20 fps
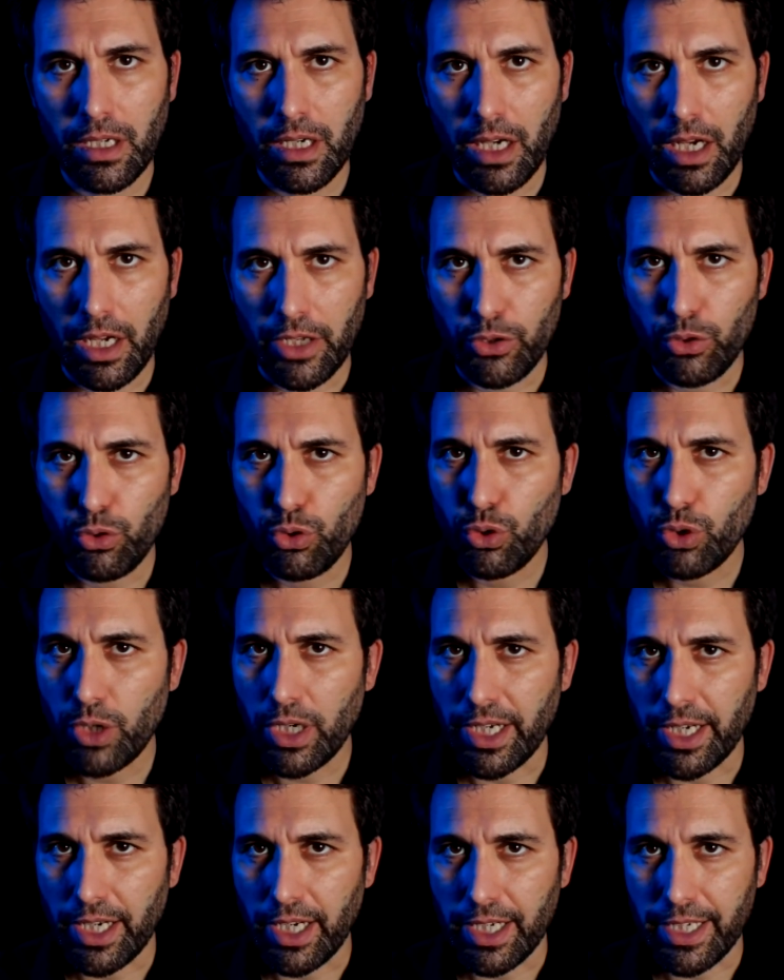Hay un
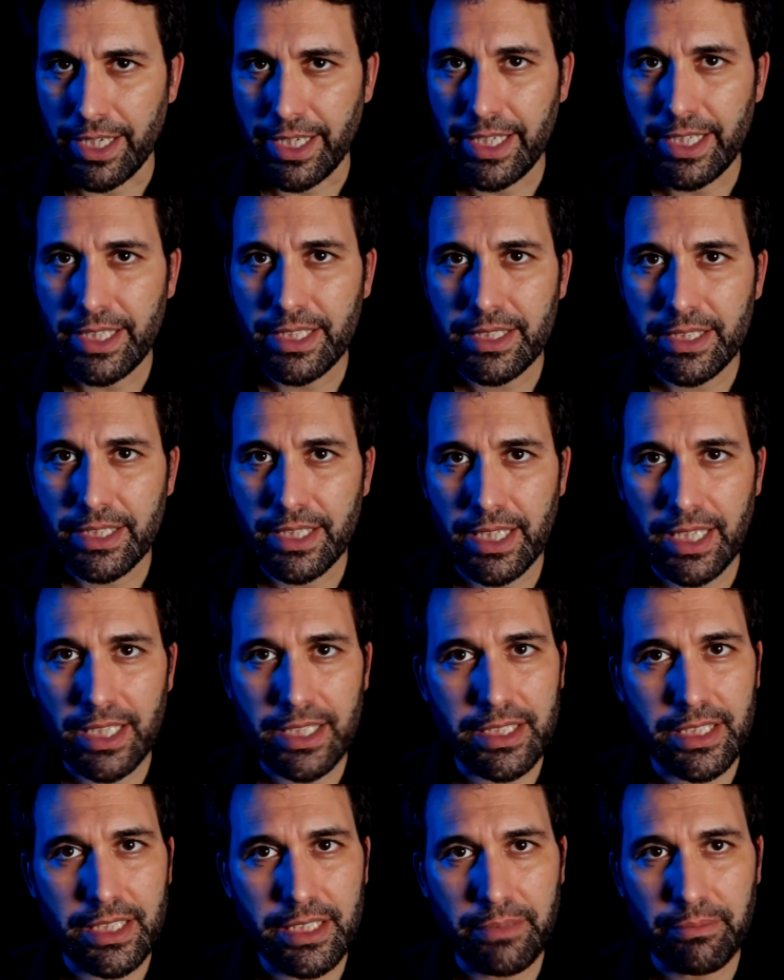lugar al que es
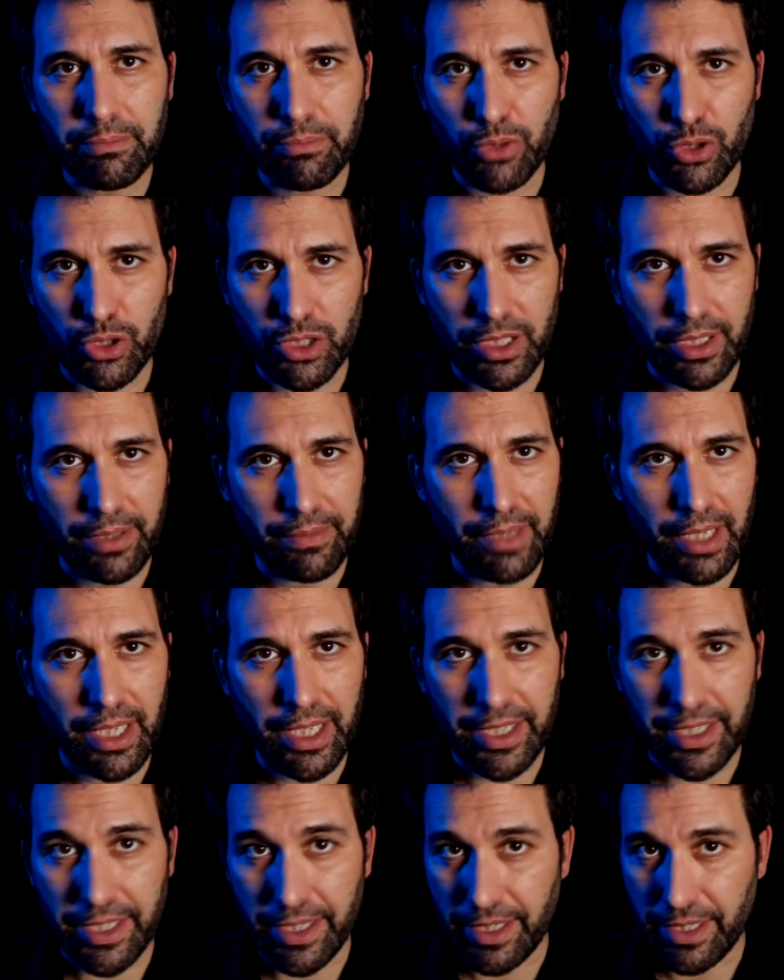casi imposible
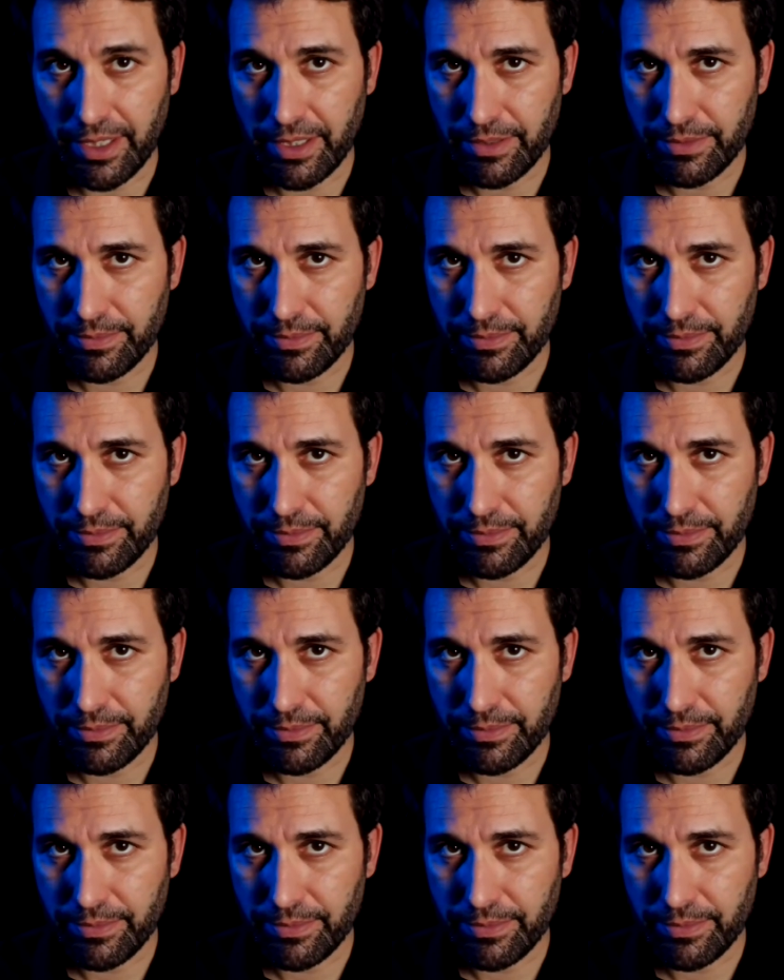ir.